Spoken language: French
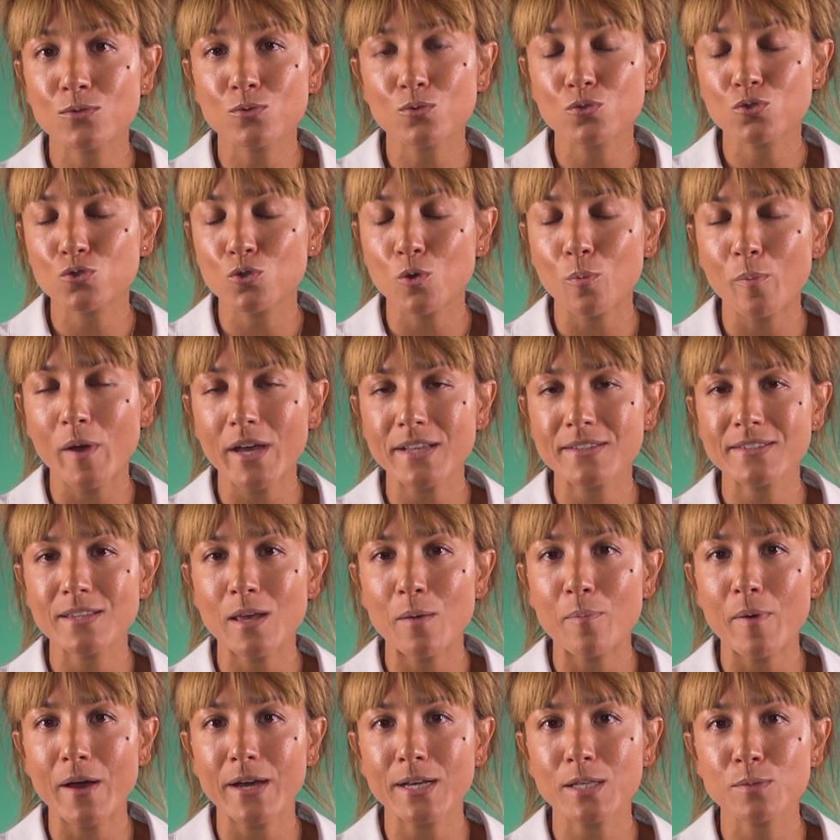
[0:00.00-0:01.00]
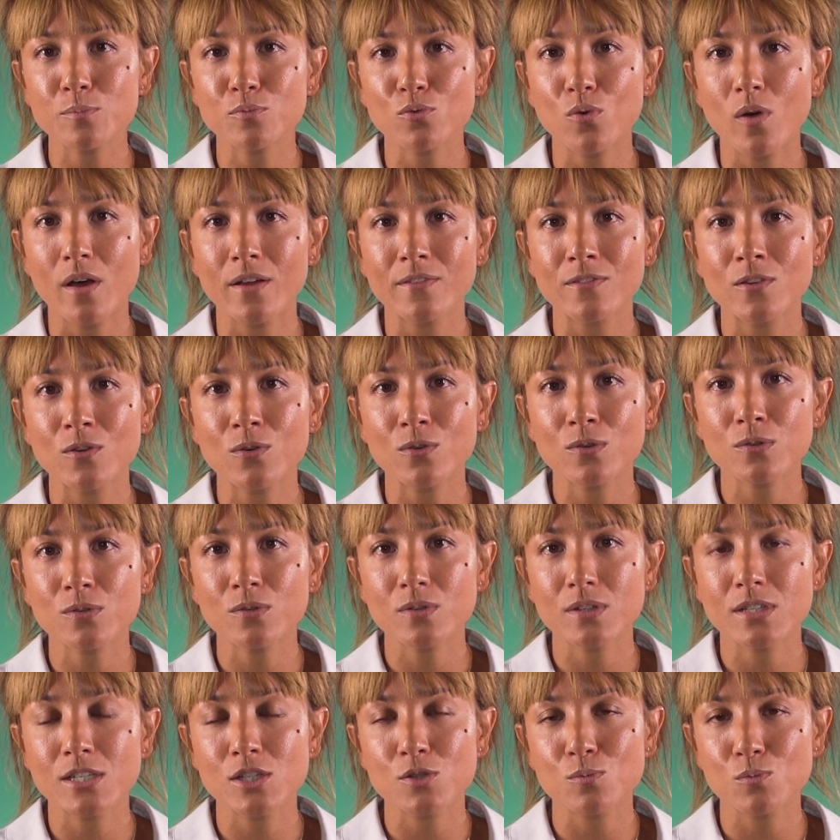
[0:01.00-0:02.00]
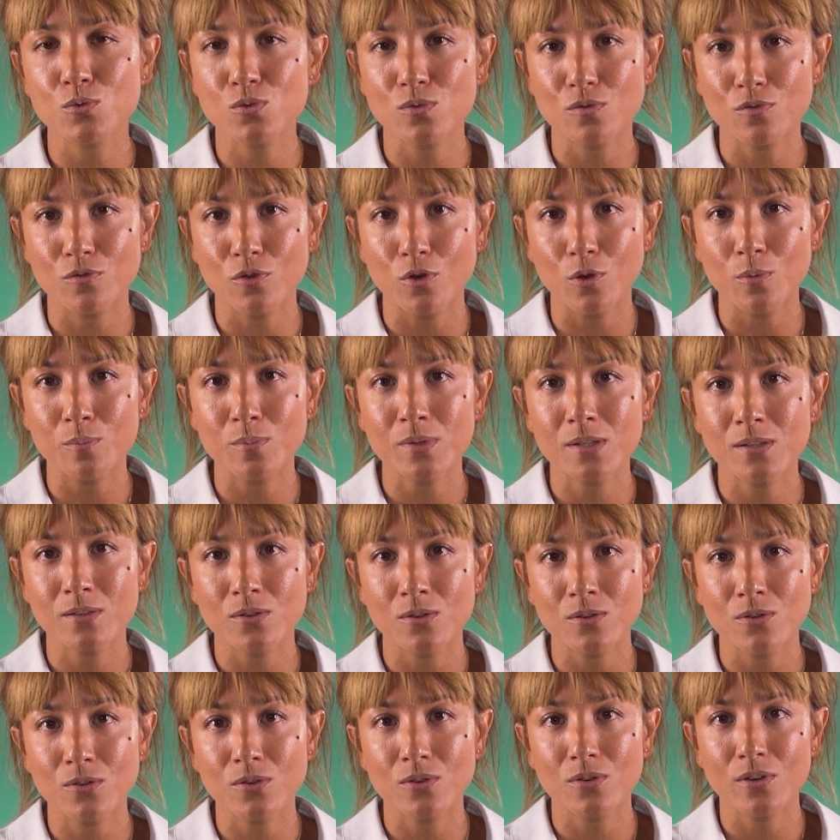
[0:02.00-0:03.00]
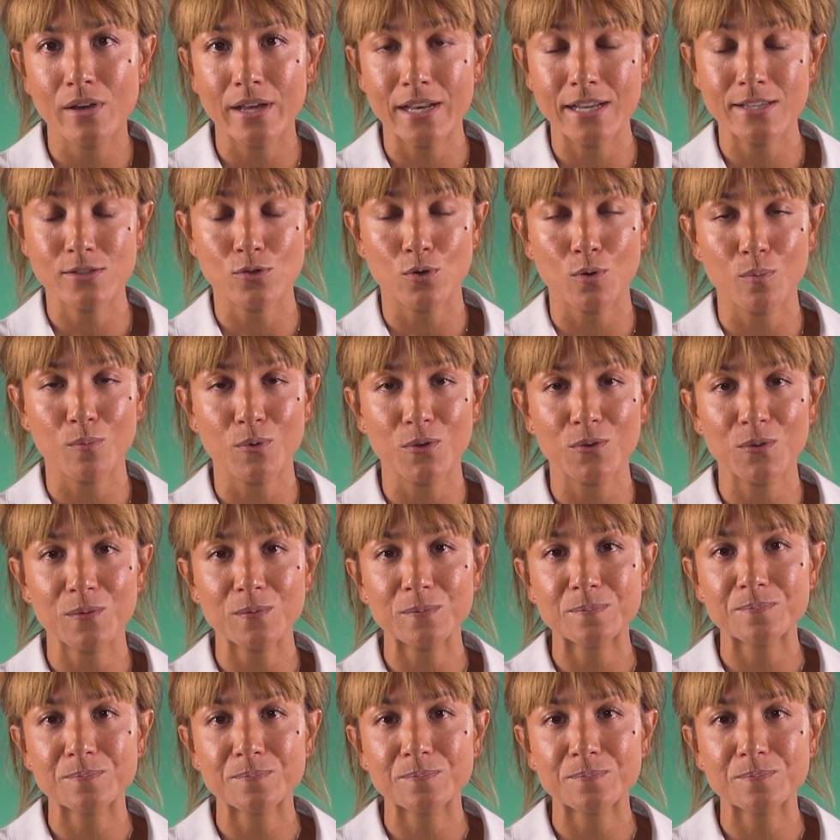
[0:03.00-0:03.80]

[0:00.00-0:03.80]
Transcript: donc, je suis repartie à Paris pour un an et je me suis formée euh, à la Sorbonne.